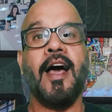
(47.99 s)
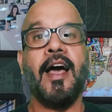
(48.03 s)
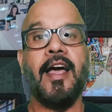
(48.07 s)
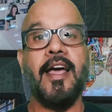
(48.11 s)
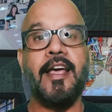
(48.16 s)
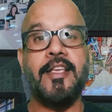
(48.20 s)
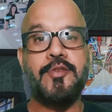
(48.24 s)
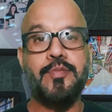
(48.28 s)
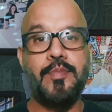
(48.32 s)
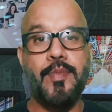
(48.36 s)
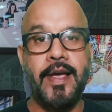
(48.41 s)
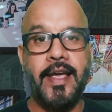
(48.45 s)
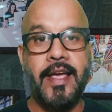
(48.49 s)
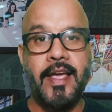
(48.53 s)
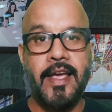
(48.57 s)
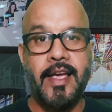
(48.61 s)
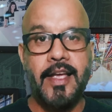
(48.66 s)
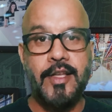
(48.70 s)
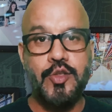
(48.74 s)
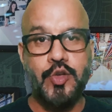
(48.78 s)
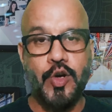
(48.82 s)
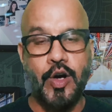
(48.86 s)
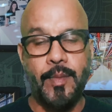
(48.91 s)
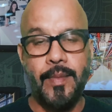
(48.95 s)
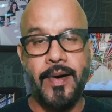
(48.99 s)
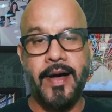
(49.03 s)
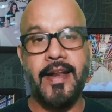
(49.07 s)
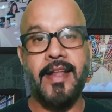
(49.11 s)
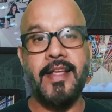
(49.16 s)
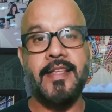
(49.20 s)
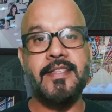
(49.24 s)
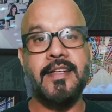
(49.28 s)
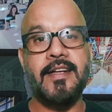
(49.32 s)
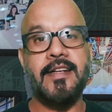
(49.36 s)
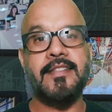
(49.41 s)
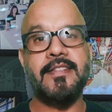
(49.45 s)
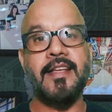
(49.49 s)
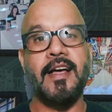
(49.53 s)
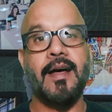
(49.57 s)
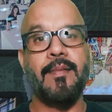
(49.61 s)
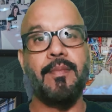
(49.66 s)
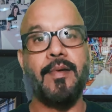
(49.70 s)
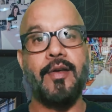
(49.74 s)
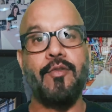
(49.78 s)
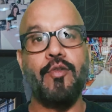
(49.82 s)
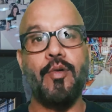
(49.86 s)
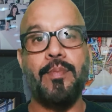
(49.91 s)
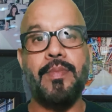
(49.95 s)
इसमें जो हमारे एजेंट साहब
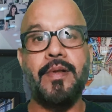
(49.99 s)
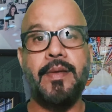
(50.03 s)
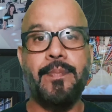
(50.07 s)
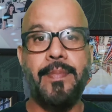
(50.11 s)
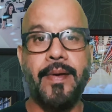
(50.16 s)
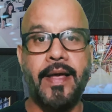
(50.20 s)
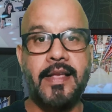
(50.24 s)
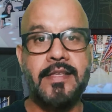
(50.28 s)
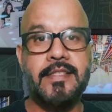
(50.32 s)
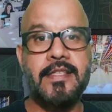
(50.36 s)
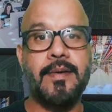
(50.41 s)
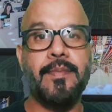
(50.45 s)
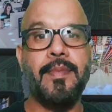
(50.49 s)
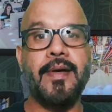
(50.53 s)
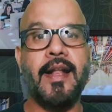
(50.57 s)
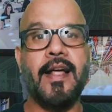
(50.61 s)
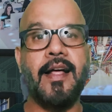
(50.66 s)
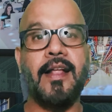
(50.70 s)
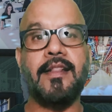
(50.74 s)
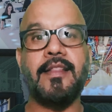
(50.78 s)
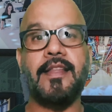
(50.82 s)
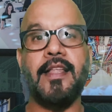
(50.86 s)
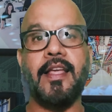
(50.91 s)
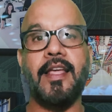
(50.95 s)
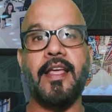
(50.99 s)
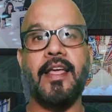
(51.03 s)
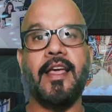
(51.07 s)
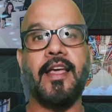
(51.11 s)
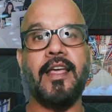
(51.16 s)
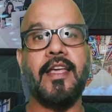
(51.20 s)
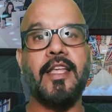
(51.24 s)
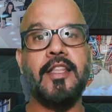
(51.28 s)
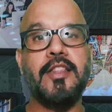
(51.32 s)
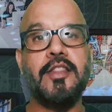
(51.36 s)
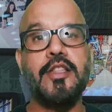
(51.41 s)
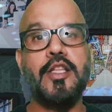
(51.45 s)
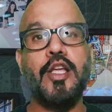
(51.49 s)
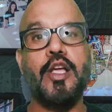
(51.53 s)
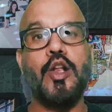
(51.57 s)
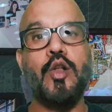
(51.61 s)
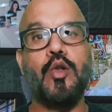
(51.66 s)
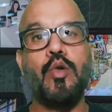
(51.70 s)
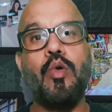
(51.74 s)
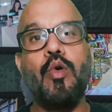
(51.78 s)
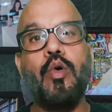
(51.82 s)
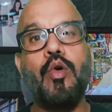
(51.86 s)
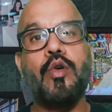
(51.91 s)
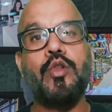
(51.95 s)
हैं वो अपने पैसे बनाते हैं कितने
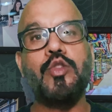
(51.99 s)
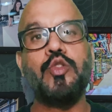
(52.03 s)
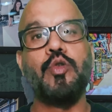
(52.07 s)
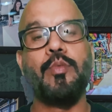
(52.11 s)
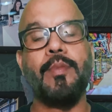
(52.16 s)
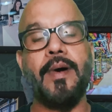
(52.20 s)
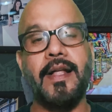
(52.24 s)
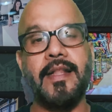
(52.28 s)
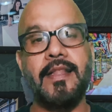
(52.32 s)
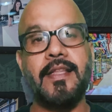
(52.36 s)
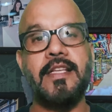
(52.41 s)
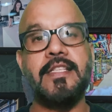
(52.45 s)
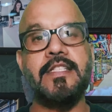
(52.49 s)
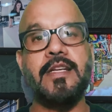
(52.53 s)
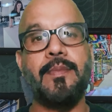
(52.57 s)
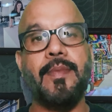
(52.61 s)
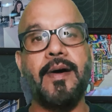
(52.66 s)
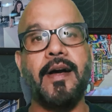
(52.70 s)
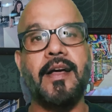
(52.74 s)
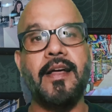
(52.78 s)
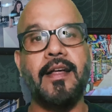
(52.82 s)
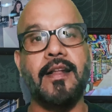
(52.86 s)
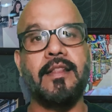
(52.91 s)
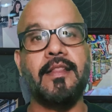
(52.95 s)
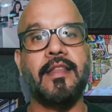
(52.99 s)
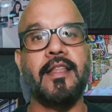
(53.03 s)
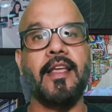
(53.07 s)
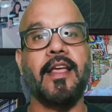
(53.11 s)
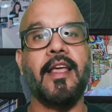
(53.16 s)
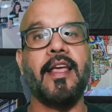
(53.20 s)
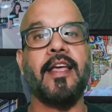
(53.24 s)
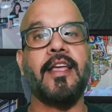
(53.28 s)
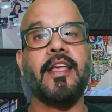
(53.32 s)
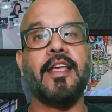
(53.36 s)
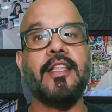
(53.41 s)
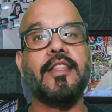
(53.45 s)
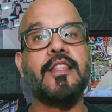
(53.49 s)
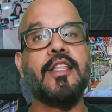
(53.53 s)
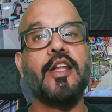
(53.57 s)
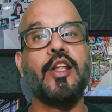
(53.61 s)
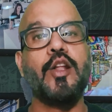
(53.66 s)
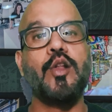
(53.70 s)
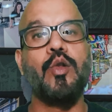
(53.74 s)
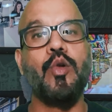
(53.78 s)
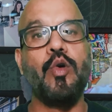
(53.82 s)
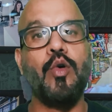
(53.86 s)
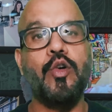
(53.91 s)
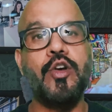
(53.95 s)
लोग दुमांदे जमा करते हैं कितने
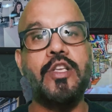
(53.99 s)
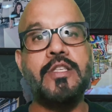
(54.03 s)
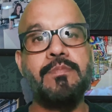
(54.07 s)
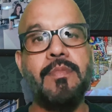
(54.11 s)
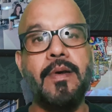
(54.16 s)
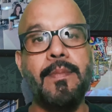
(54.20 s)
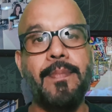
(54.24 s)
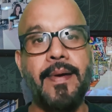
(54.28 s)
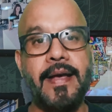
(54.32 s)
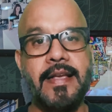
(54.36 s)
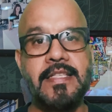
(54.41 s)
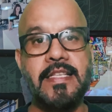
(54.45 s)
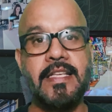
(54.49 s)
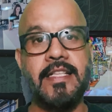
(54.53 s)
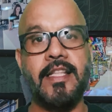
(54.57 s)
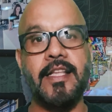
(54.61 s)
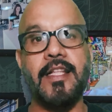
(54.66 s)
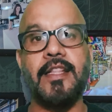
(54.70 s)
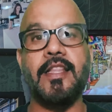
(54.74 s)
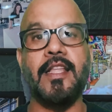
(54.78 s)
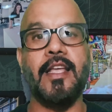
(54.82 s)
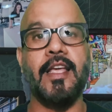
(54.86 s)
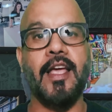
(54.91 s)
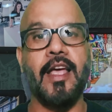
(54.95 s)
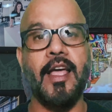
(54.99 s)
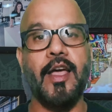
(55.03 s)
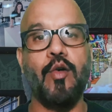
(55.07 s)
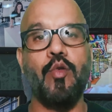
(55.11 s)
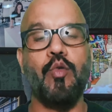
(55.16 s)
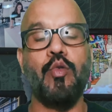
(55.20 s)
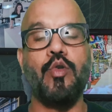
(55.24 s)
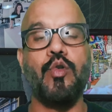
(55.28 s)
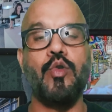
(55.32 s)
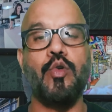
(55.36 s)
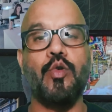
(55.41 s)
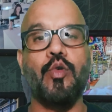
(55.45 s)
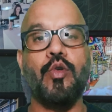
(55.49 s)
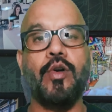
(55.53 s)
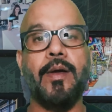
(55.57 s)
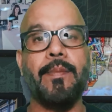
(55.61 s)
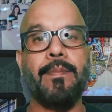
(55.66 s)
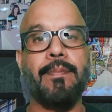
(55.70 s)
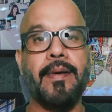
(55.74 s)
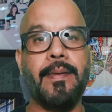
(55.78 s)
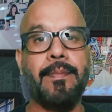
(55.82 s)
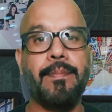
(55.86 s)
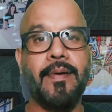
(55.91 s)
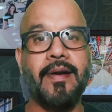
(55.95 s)
लोग इसमें पैसे देते हैं उन लोगों के
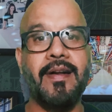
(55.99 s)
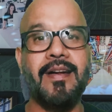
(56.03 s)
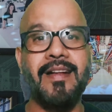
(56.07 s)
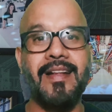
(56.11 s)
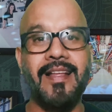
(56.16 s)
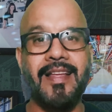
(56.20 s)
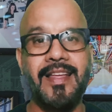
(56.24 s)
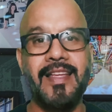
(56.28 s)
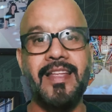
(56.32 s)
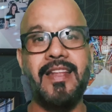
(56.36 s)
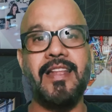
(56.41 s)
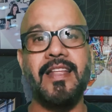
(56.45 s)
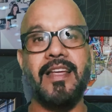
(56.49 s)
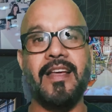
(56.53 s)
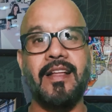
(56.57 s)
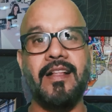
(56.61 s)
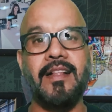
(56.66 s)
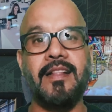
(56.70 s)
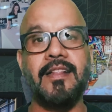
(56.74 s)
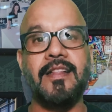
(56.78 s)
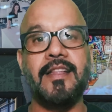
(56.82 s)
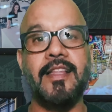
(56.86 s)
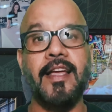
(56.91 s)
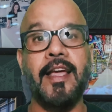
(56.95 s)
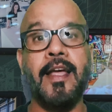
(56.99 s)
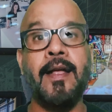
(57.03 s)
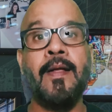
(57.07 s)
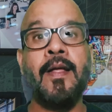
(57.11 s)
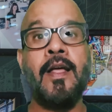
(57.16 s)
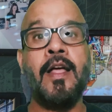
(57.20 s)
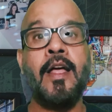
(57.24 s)
पेपर नहीं निकलते